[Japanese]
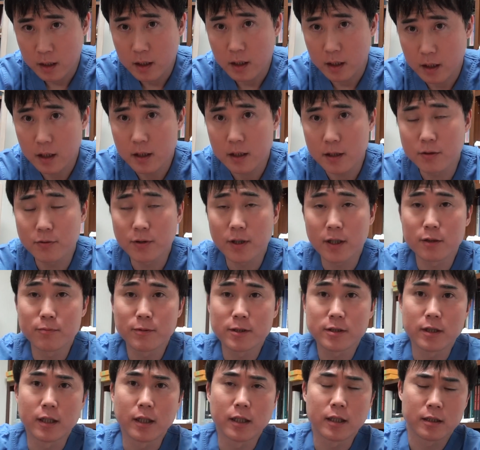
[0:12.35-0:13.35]
はいわかりま
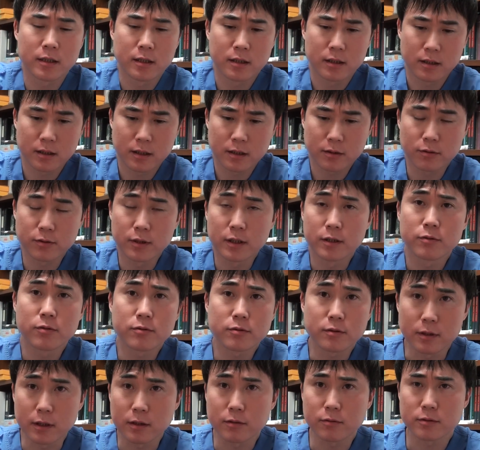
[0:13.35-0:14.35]
したえっ、ー、とねよ
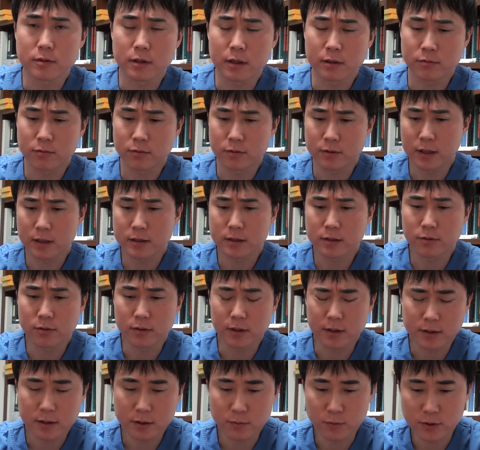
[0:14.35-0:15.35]
くねあの同じよう
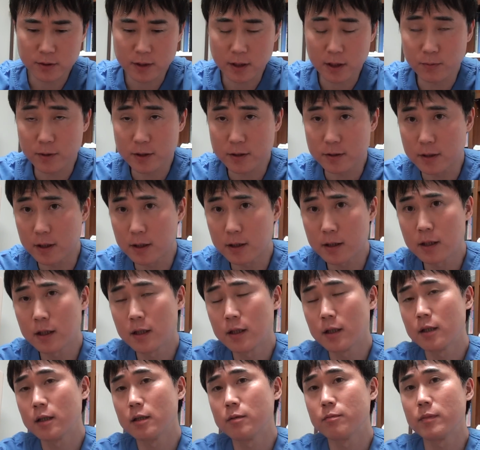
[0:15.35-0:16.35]
な質問されますね
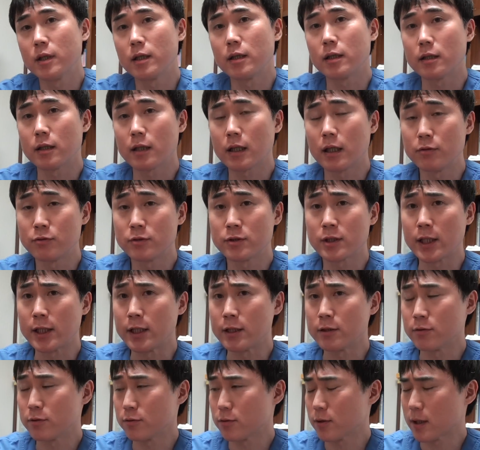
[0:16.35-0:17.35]
まあ
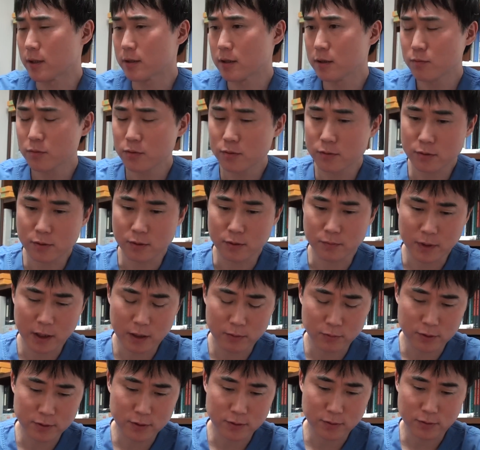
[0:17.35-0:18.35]
カウンセリングとかでも埋
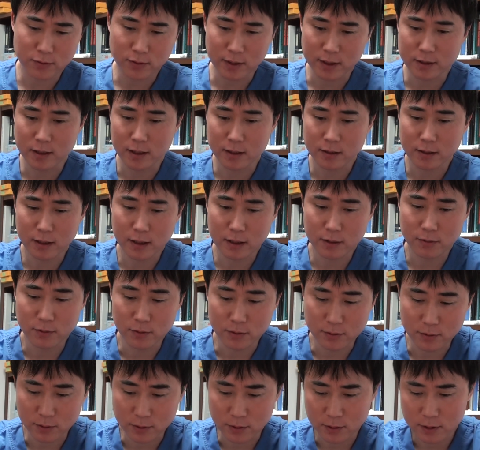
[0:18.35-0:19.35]
没症とか切開
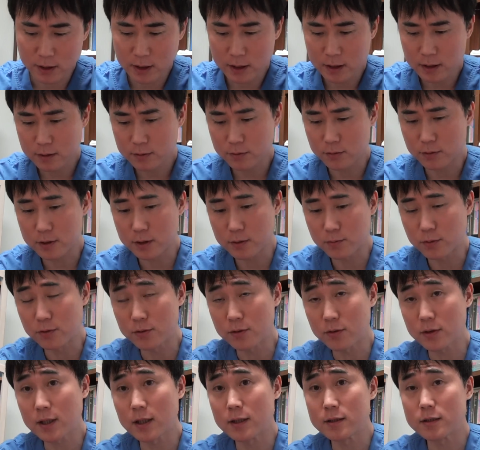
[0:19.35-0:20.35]
法のご希望
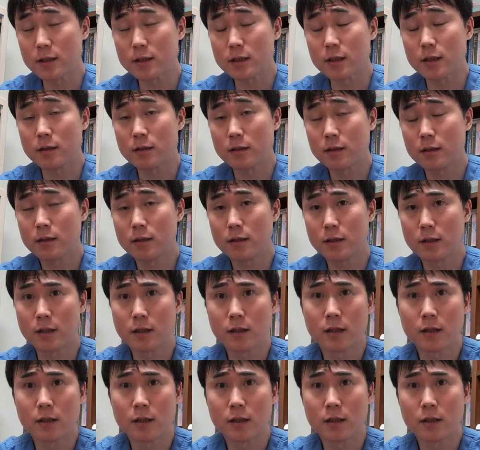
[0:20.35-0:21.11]
の患者さんで